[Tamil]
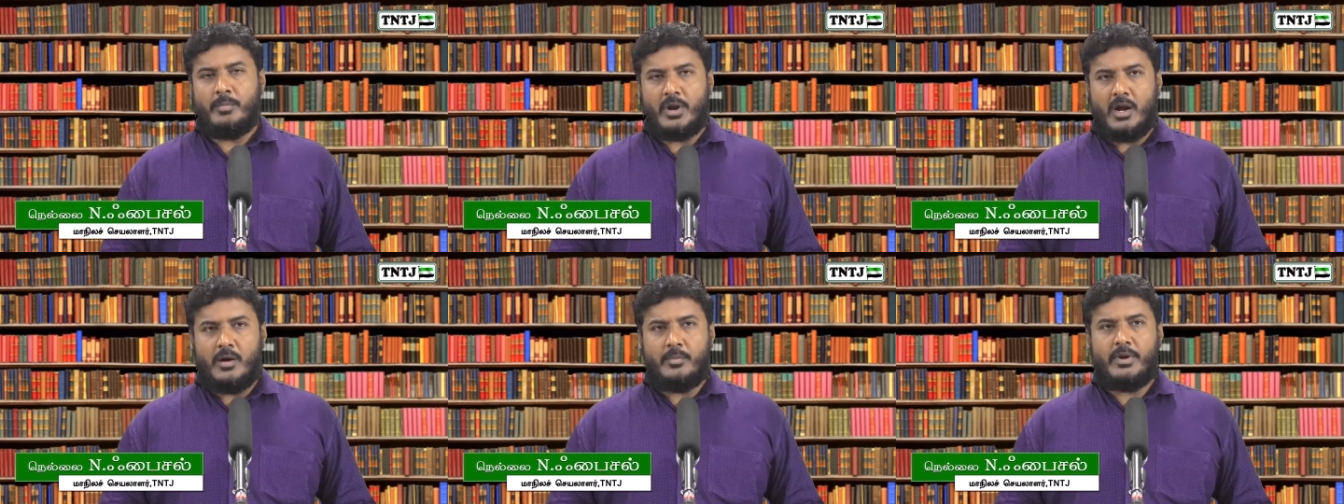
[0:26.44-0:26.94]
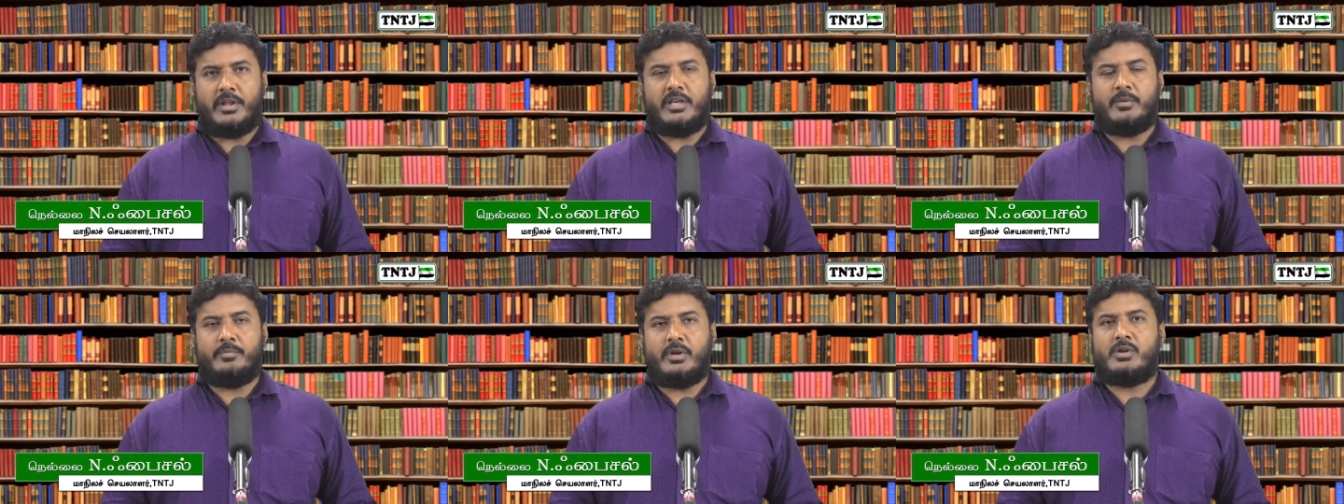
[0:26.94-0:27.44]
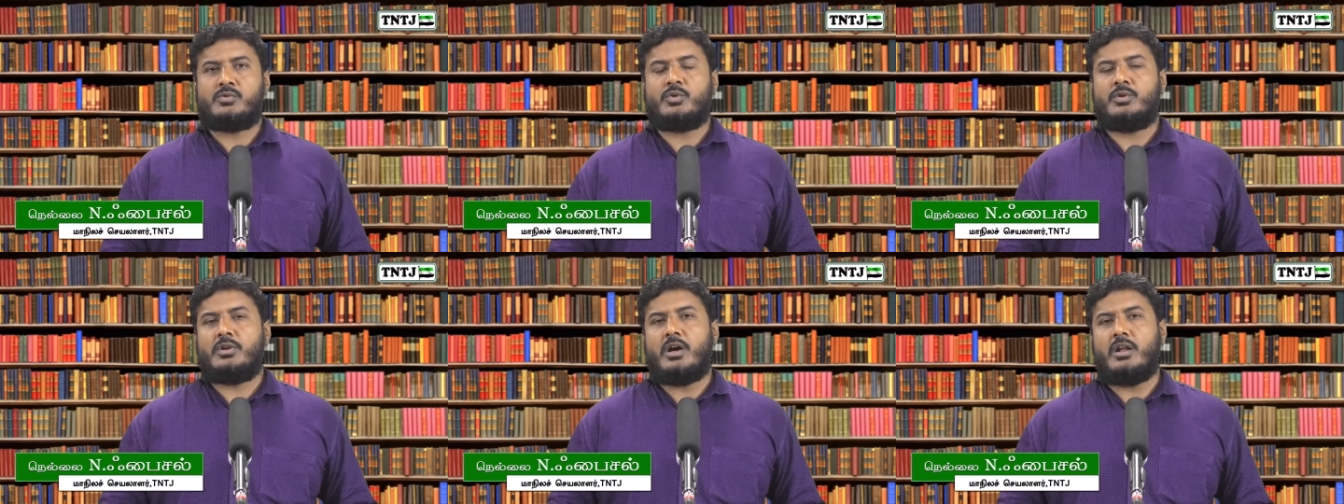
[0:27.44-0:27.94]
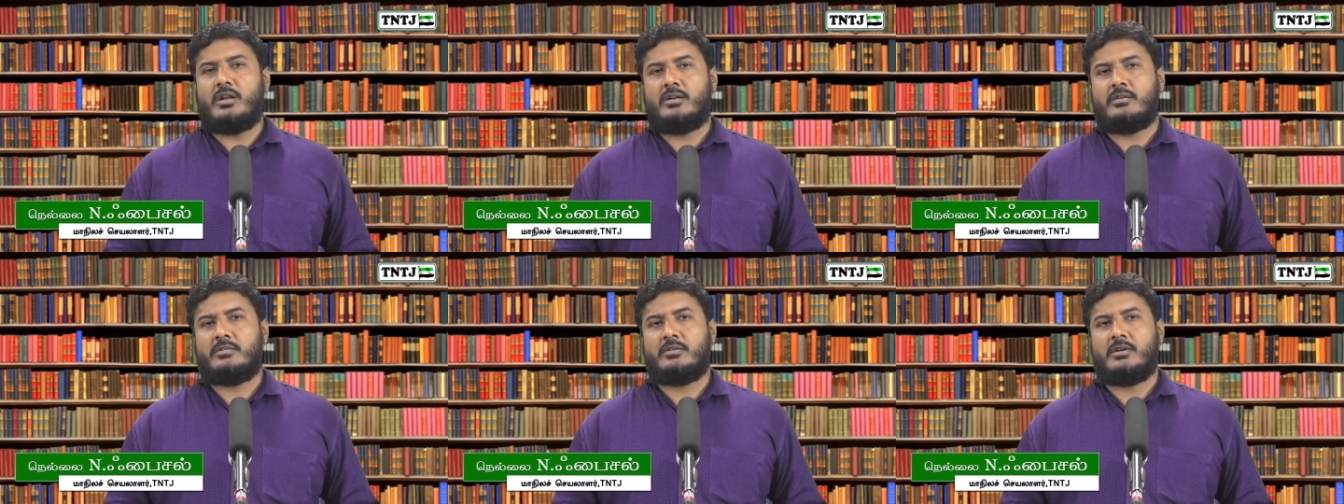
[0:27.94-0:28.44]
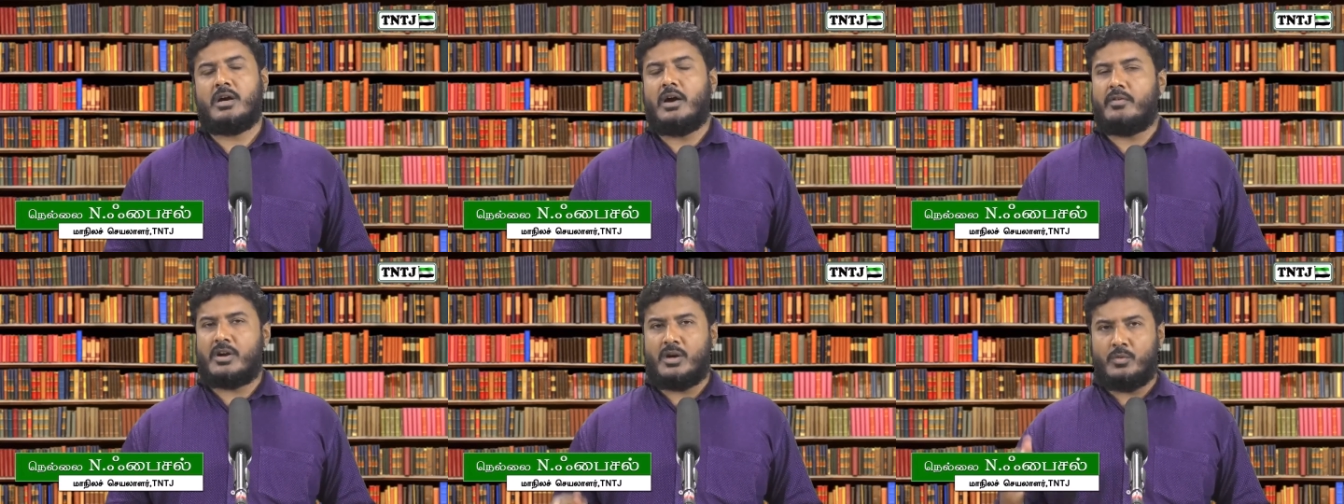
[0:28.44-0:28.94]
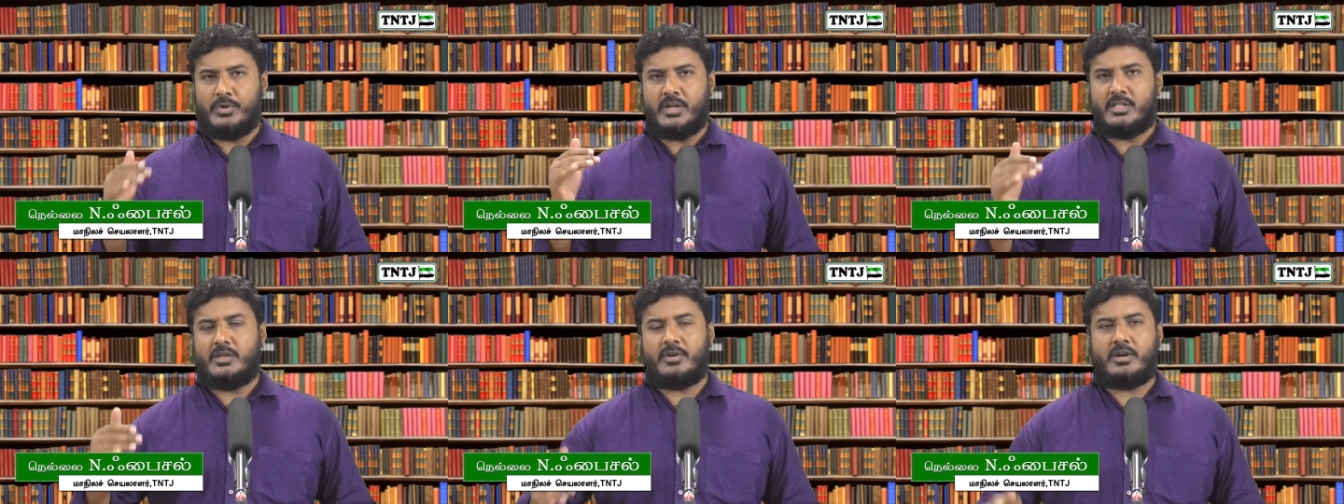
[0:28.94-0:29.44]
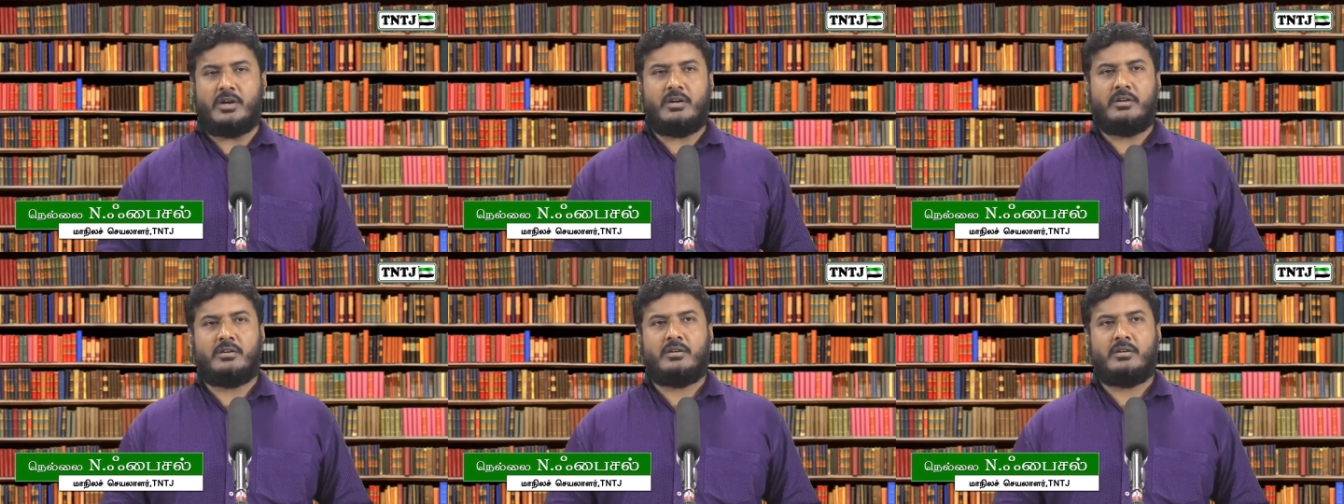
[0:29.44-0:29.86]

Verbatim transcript: பிராமணியம் என்று சொன்னால் அவர்கள் உயர்ந்தவர்கள்